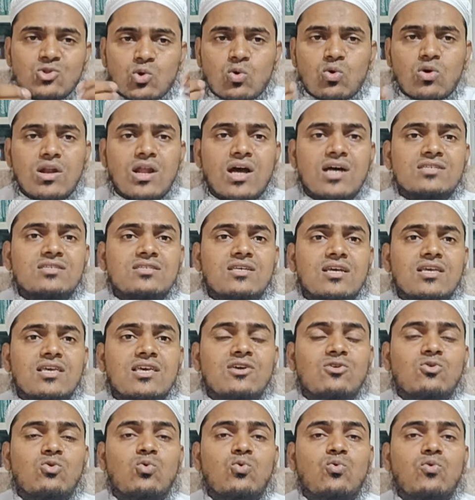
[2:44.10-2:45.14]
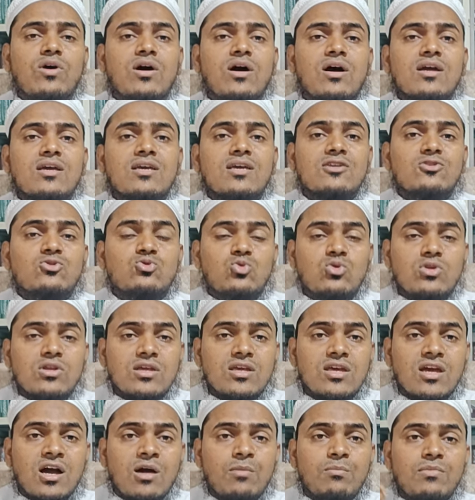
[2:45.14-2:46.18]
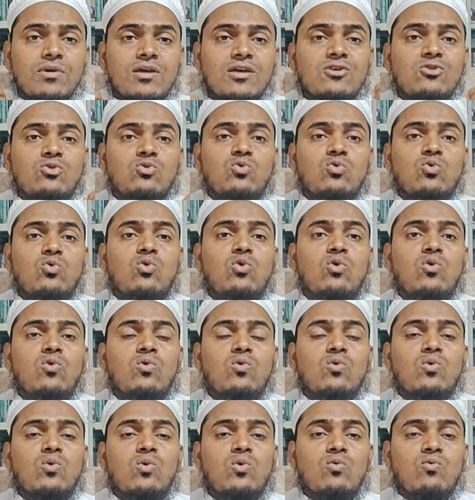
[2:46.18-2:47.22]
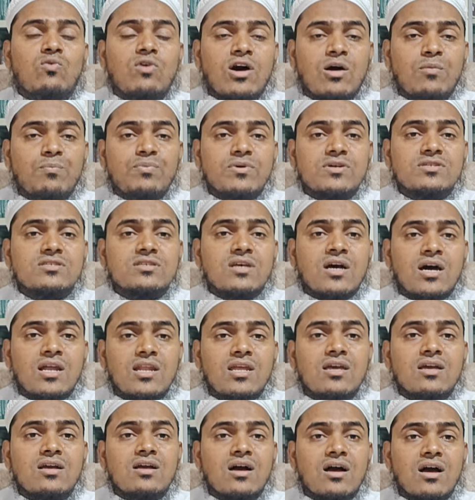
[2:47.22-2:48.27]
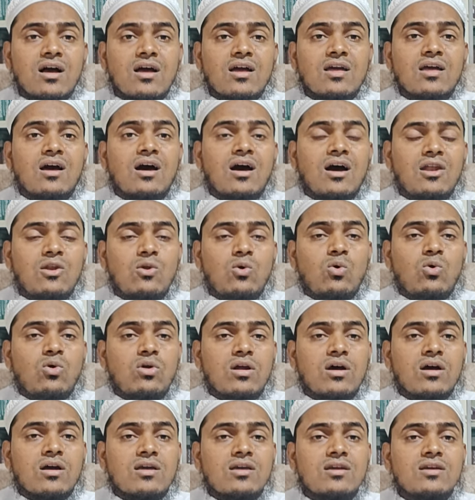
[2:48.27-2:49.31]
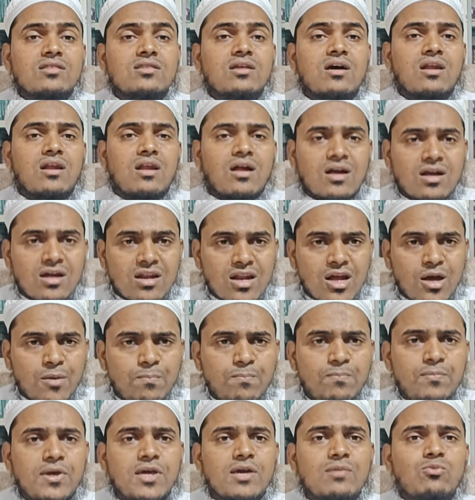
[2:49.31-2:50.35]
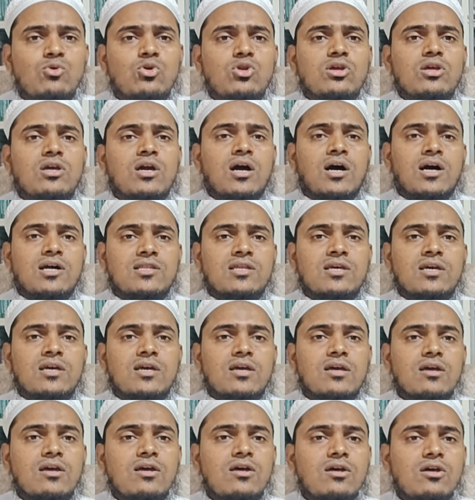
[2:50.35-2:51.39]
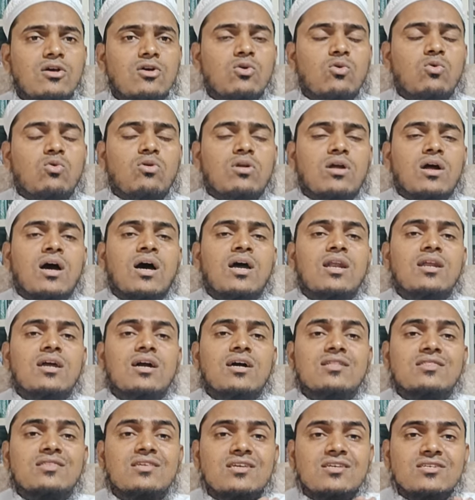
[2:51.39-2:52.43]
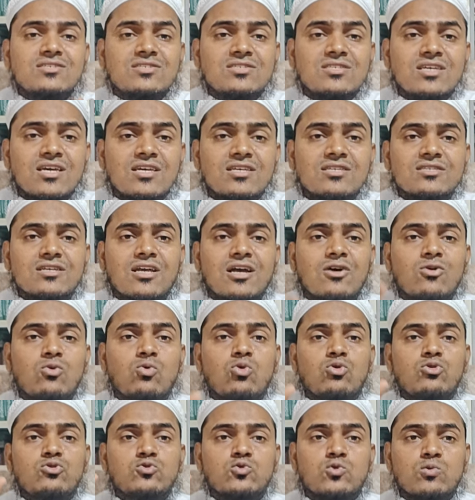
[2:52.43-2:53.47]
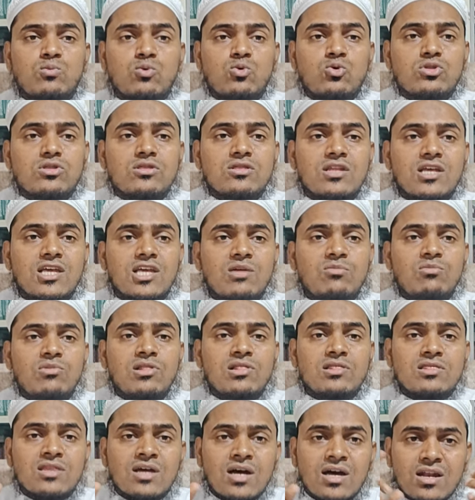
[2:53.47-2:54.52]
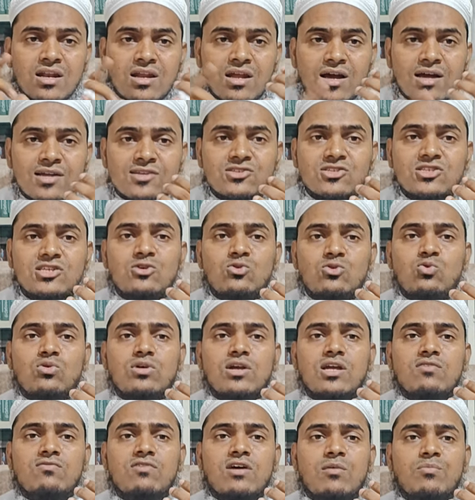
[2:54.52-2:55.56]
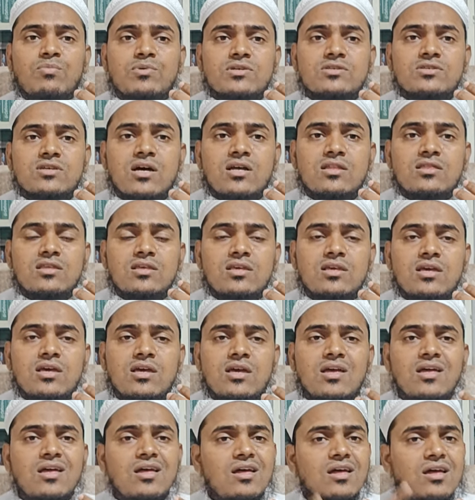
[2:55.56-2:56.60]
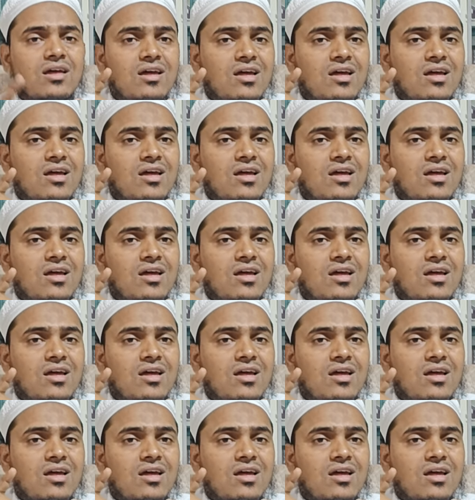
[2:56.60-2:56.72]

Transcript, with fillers: तो खुलासा ये हुआ कि दुनिया में रूहों को वापस आने का ख्याल और अकीदा रखना बेबुनियाद है कुरान हदीस से इसका कोई सबूत नहीं मिलता न अच्छी रूहें वापस आती हैं